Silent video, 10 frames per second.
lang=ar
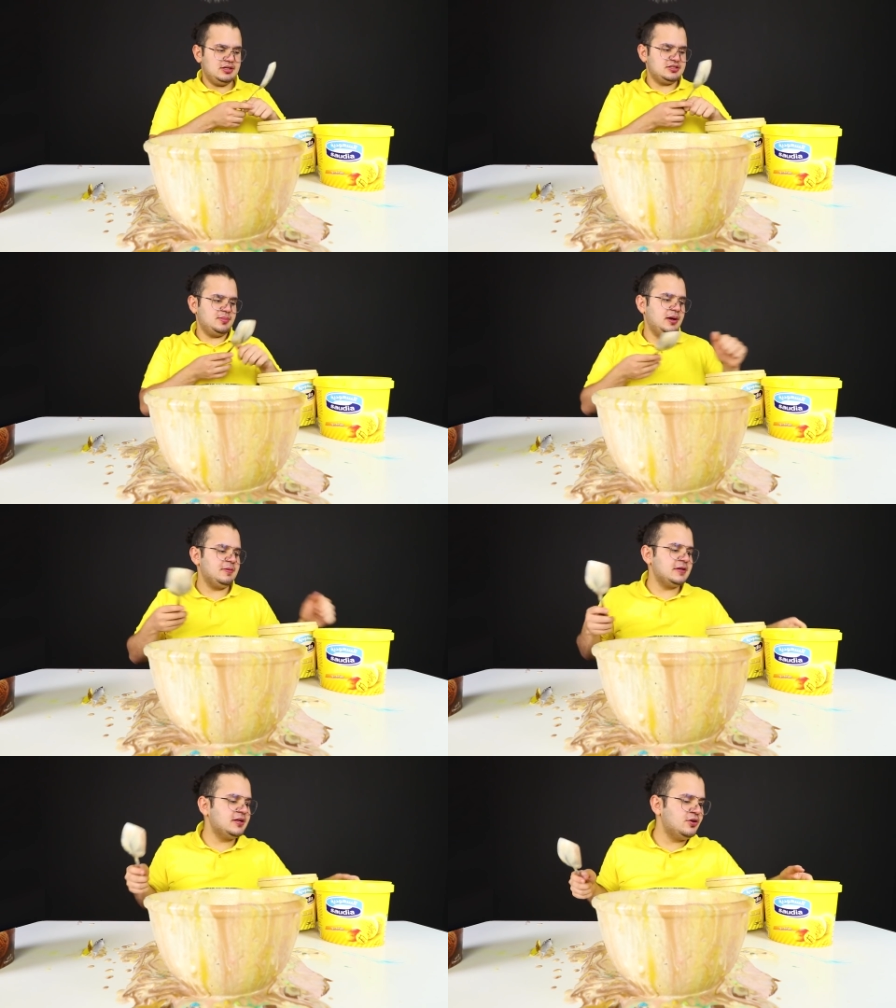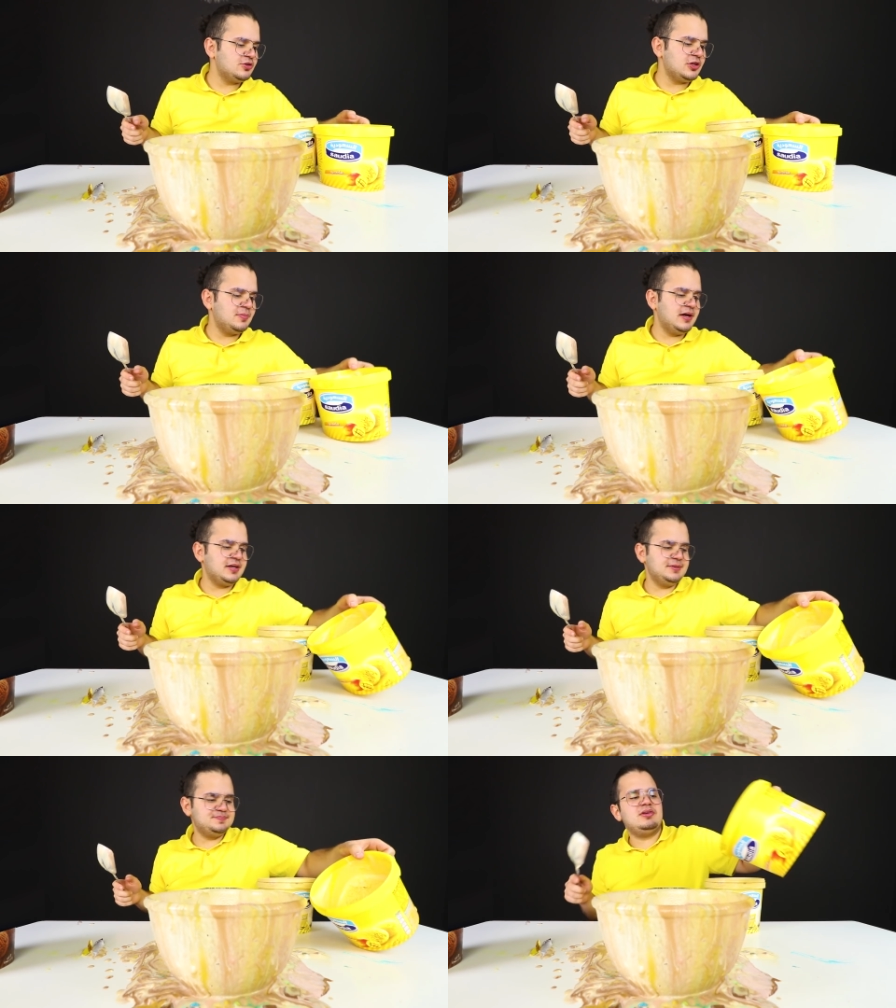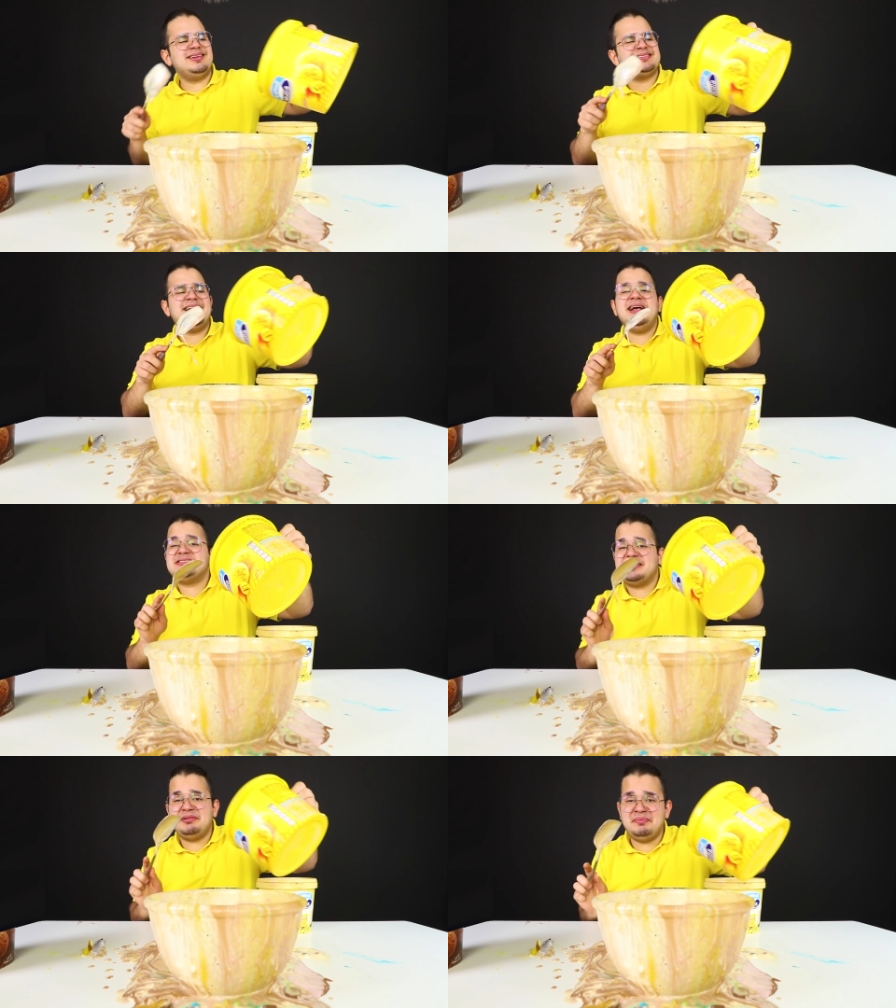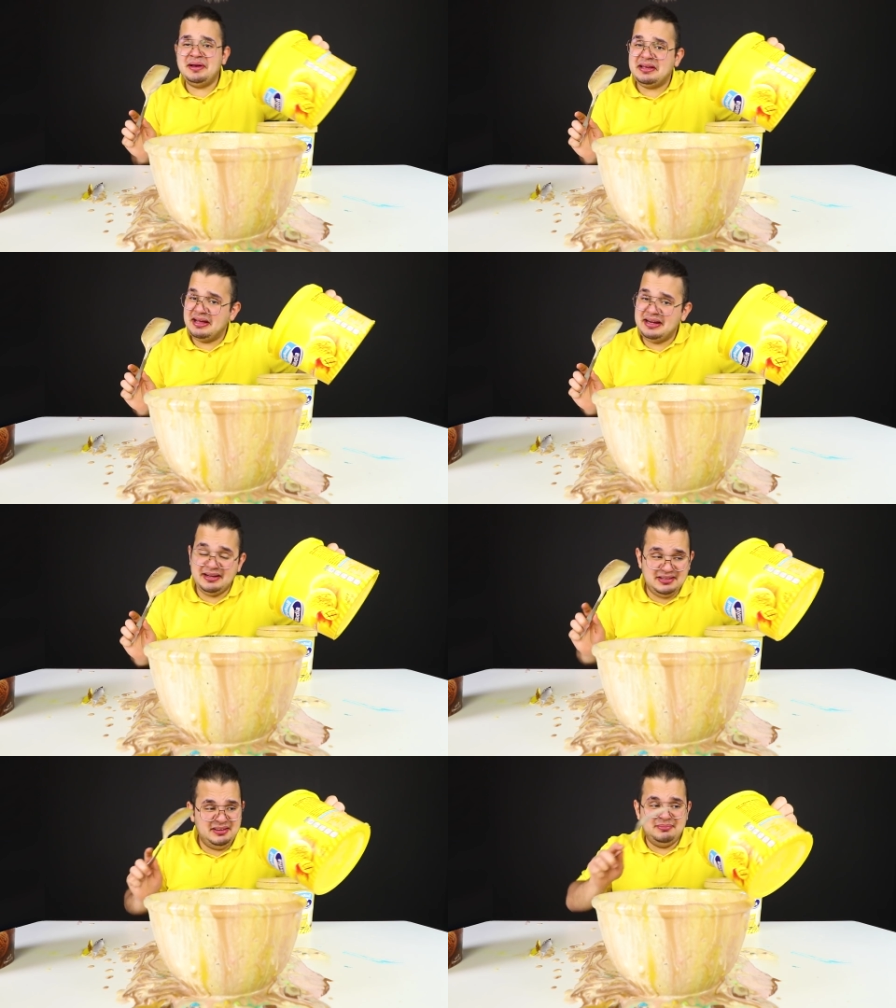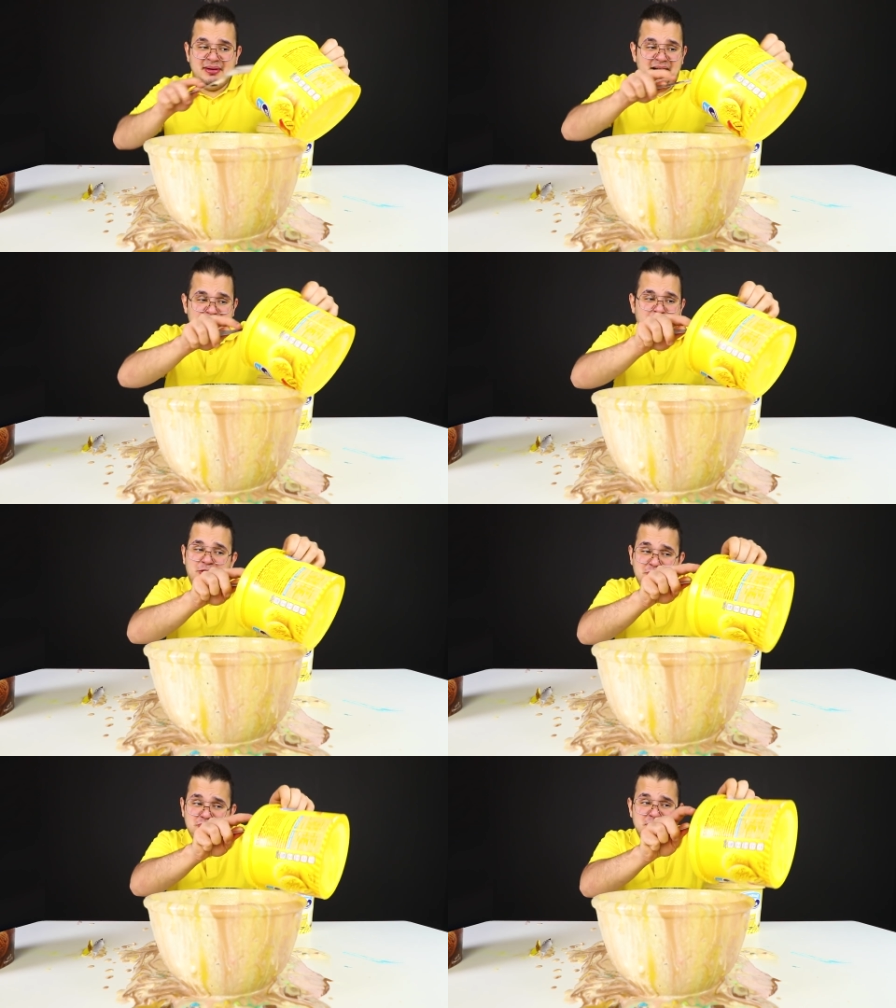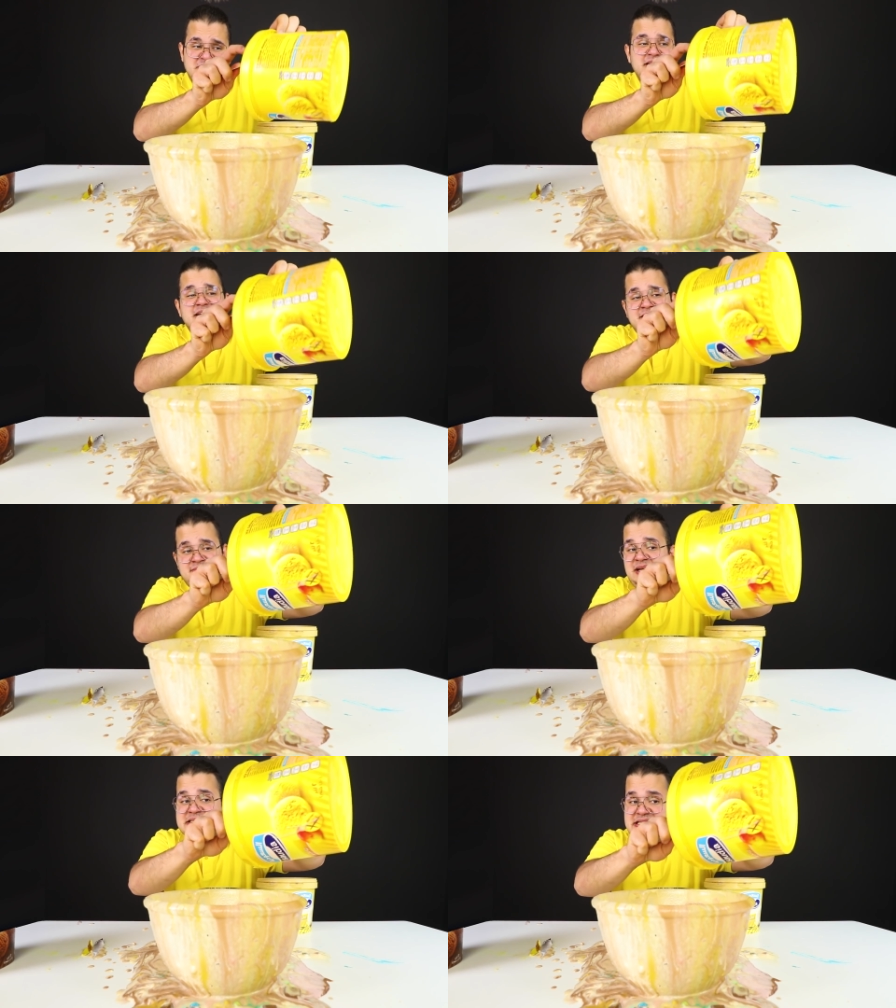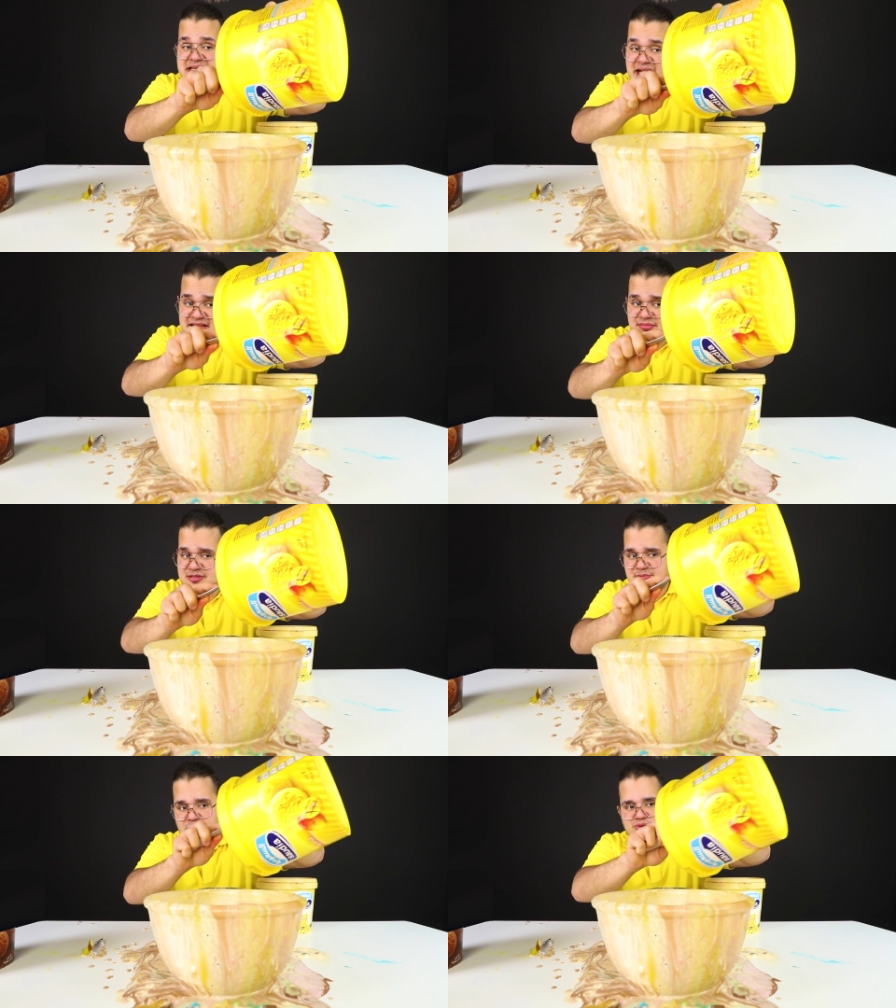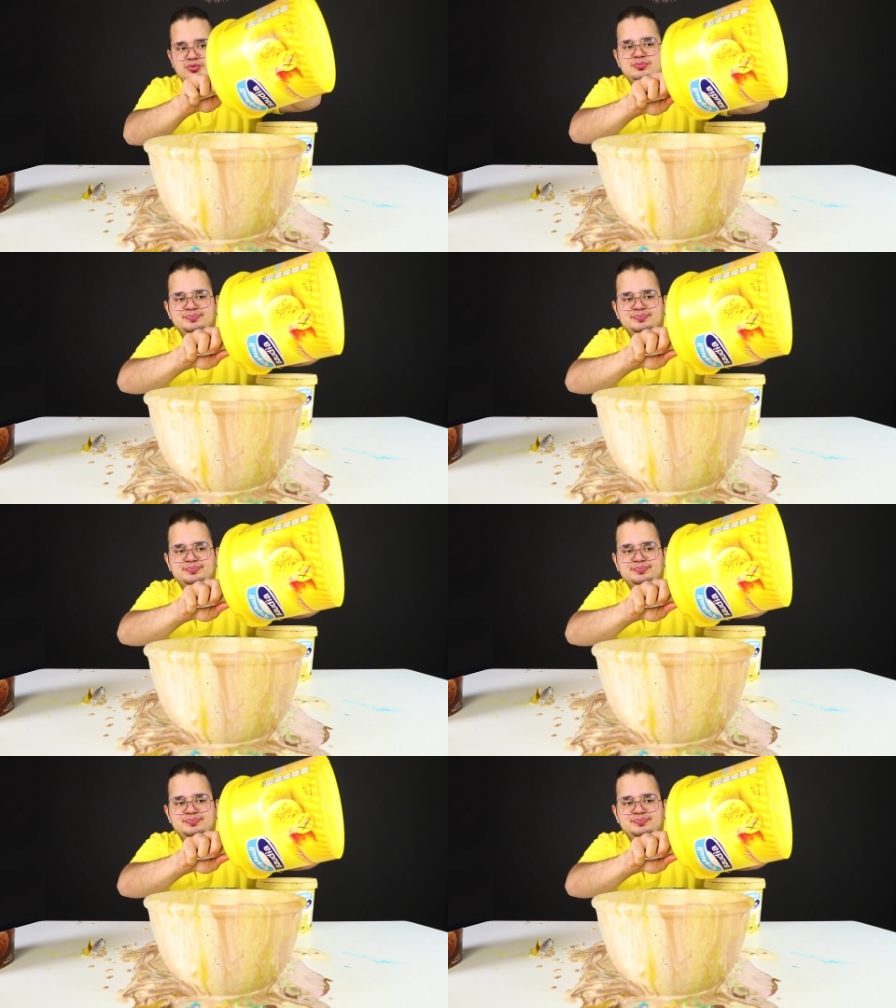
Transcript: يلا شباب خلينا نحط الباقي والله صراحه سكريم المانجا انا يعني ما ابغى احطه بس يعني عشان التحدي بس بحطه